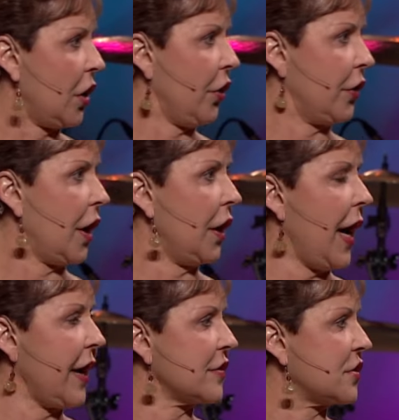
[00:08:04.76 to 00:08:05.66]
చెప్తున్నాను
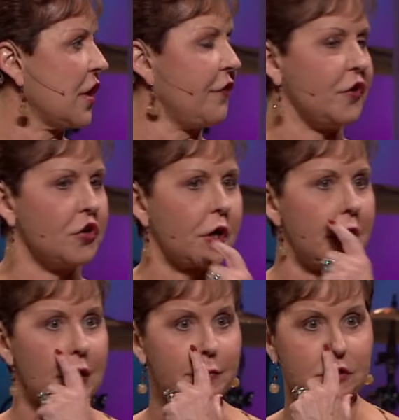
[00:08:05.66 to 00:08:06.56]
మీరు అప్సెట్ అవుతున్న
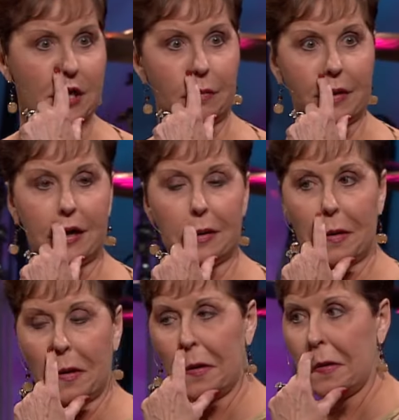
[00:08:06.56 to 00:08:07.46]
చాలా
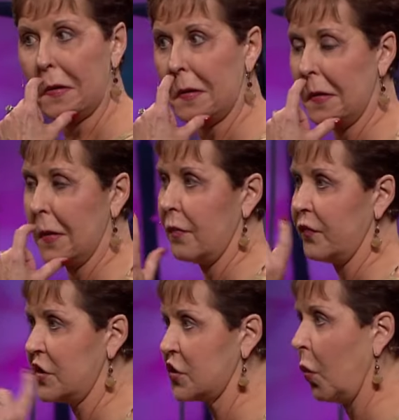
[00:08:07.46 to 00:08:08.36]
విషయాలు
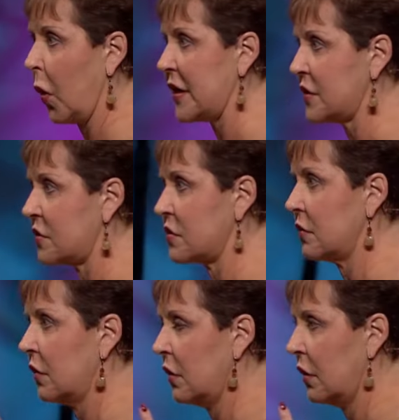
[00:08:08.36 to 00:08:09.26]
టైం
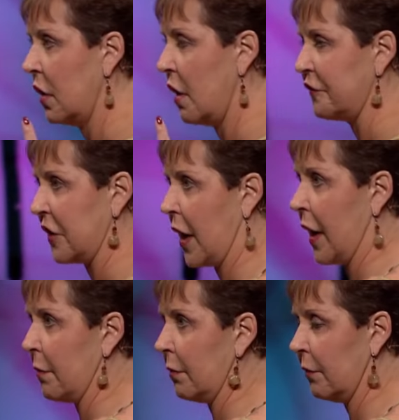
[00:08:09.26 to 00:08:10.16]

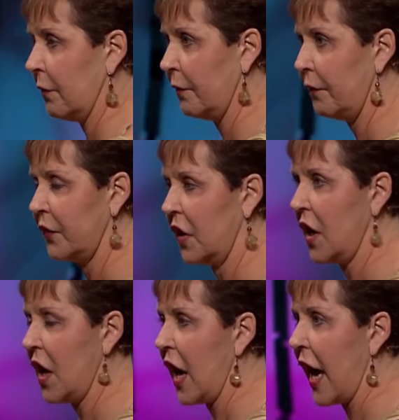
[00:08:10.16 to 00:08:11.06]
వేస్టే
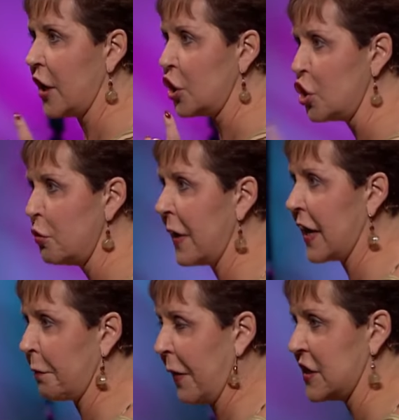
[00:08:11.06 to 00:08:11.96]
మీరు
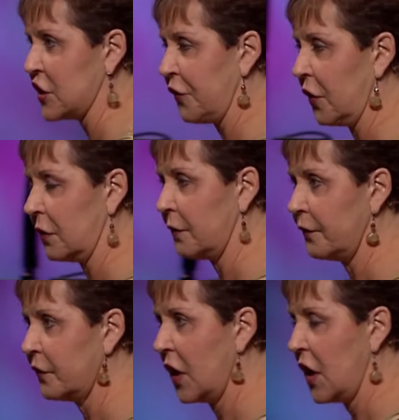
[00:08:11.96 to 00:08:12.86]
శాంతంగా ఉండడం
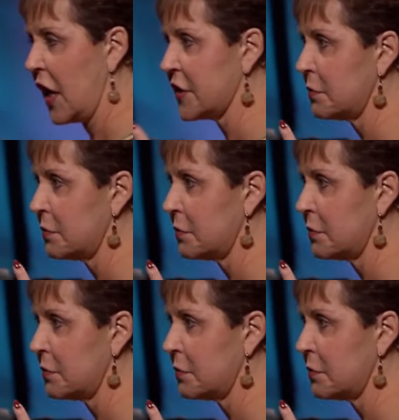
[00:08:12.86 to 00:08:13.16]
ముఖ్యం